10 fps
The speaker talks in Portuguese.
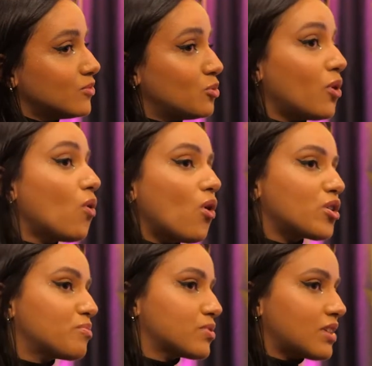meu
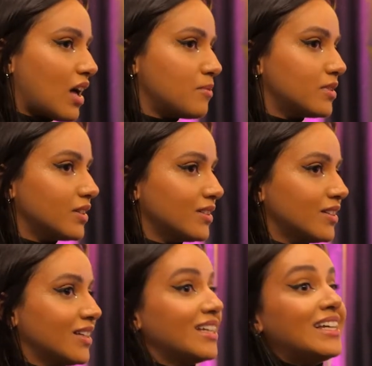corpo, sabe?
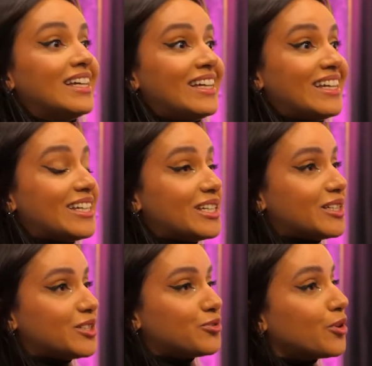
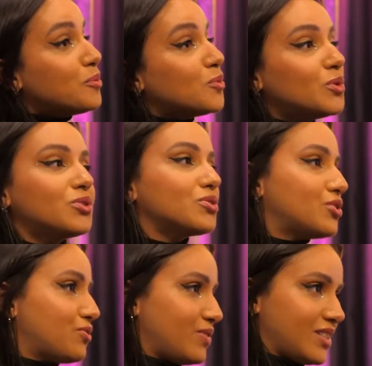E foi muito
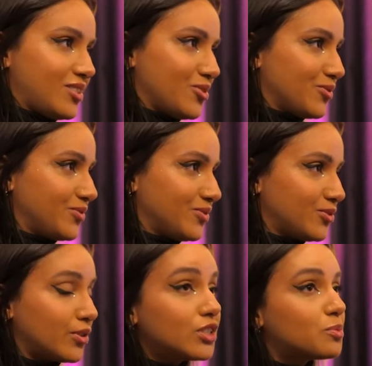difícil.
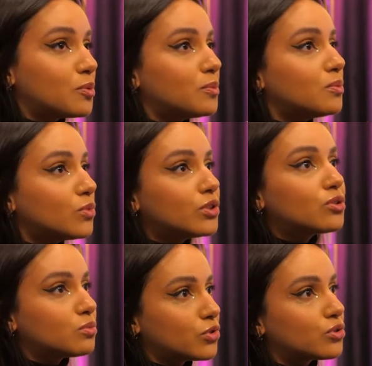Foi, tipo,
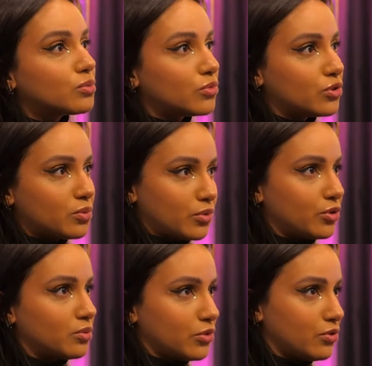muito, muito, muito,
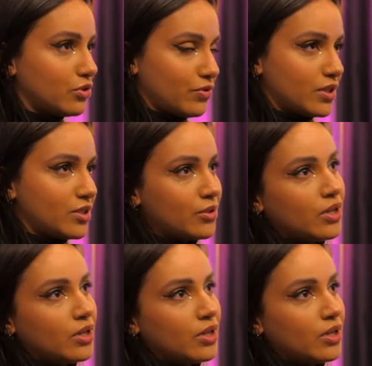muito, muito difícil.